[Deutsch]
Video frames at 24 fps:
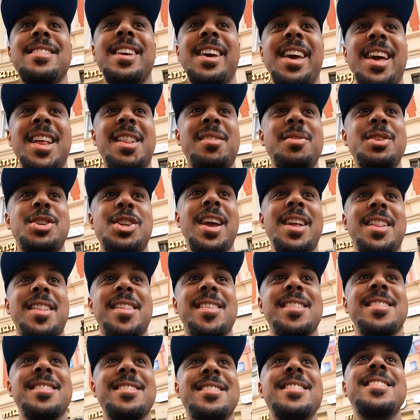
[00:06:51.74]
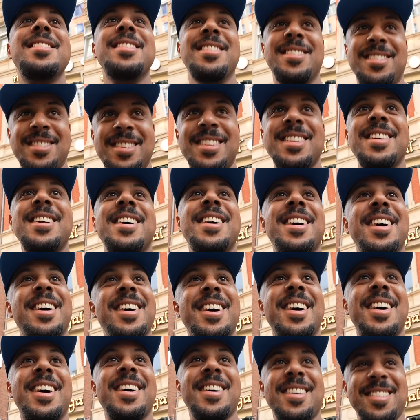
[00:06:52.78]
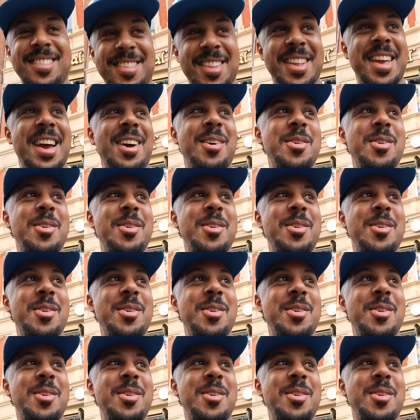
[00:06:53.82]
Wie geht's? Wie steht's? Sehr